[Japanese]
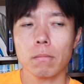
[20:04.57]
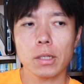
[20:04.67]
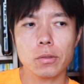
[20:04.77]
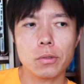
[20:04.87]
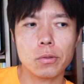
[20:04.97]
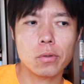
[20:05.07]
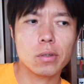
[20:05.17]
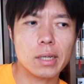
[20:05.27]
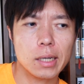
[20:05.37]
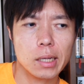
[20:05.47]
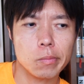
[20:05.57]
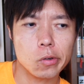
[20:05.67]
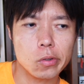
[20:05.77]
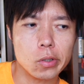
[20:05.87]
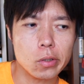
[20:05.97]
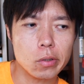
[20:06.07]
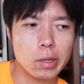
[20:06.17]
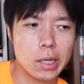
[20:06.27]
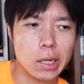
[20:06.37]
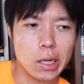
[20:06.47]
まあそういうところから僕
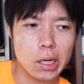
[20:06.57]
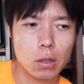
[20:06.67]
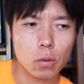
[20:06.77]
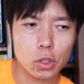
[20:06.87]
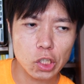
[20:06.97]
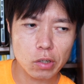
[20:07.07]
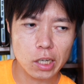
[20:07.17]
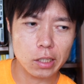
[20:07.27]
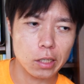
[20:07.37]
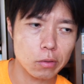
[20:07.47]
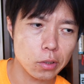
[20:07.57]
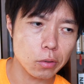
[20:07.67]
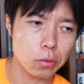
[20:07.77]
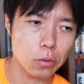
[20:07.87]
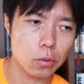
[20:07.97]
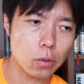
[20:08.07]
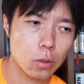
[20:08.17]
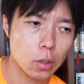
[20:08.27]
は補正をかけていくっていうことを